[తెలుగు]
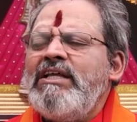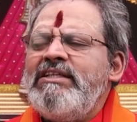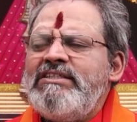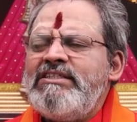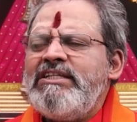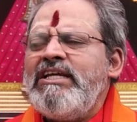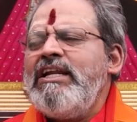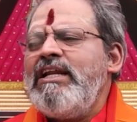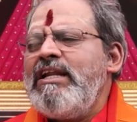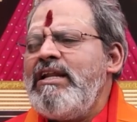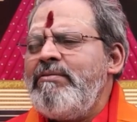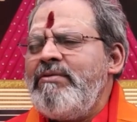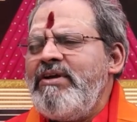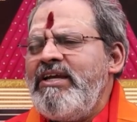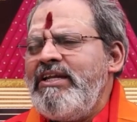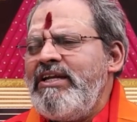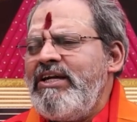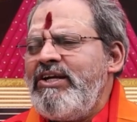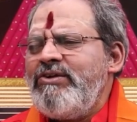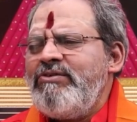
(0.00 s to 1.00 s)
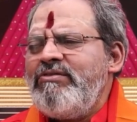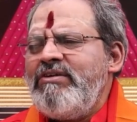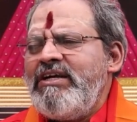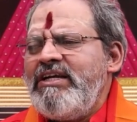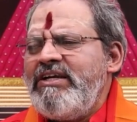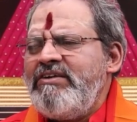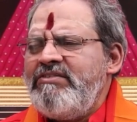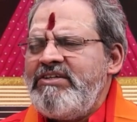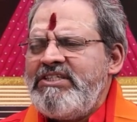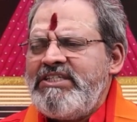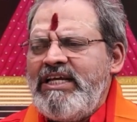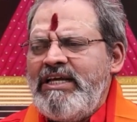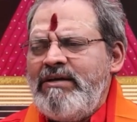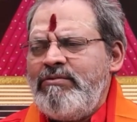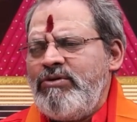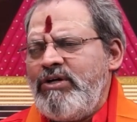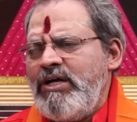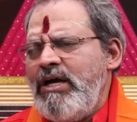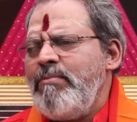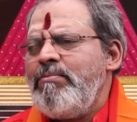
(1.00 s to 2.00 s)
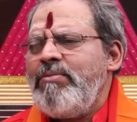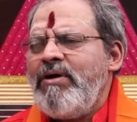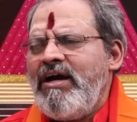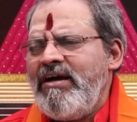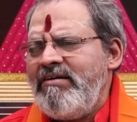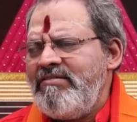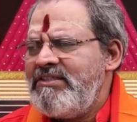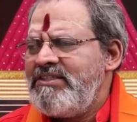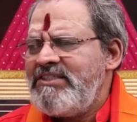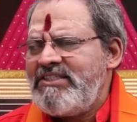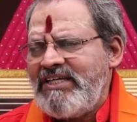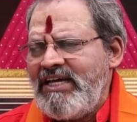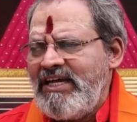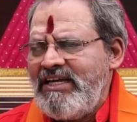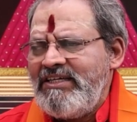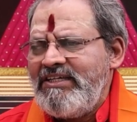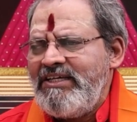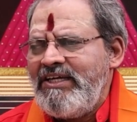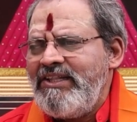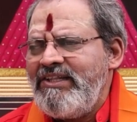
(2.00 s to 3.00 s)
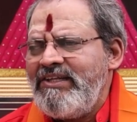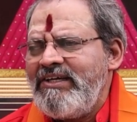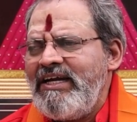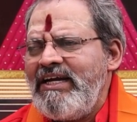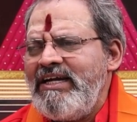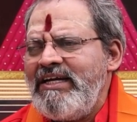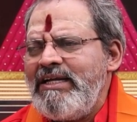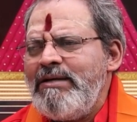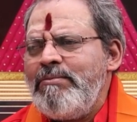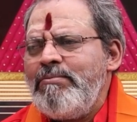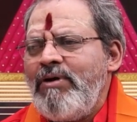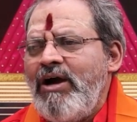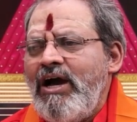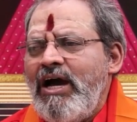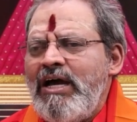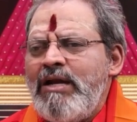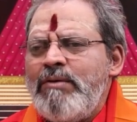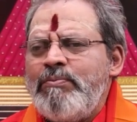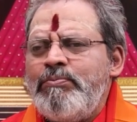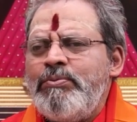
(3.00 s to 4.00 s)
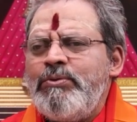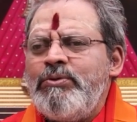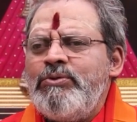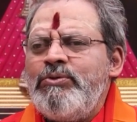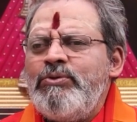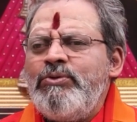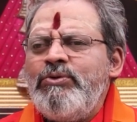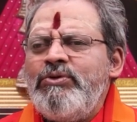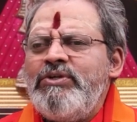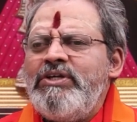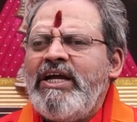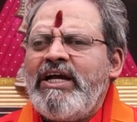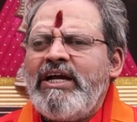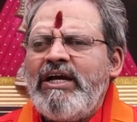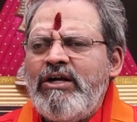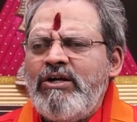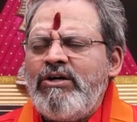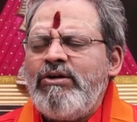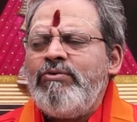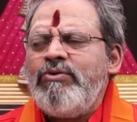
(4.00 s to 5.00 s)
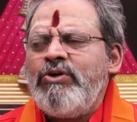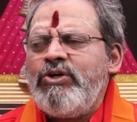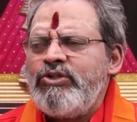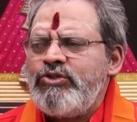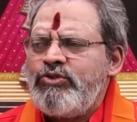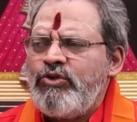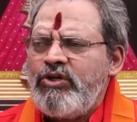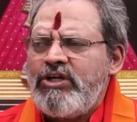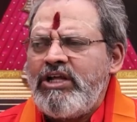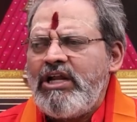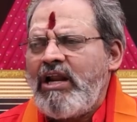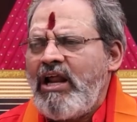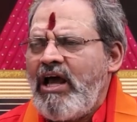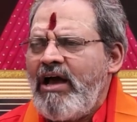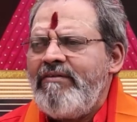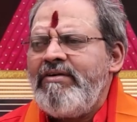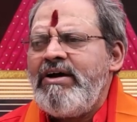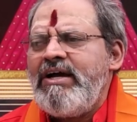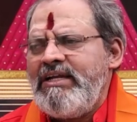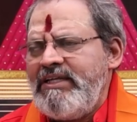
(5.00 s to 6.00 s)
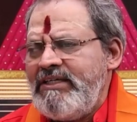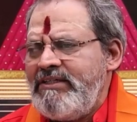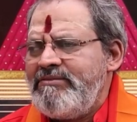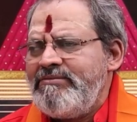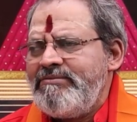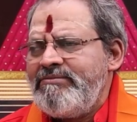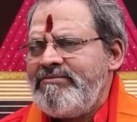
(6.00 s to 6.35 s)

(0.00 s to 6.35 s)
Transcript: సంచలనమైనటువంటి విషయముగా భావించాలి ఎందుకంటే మార్పు ఎక్కడో ఒక చోట రావాలి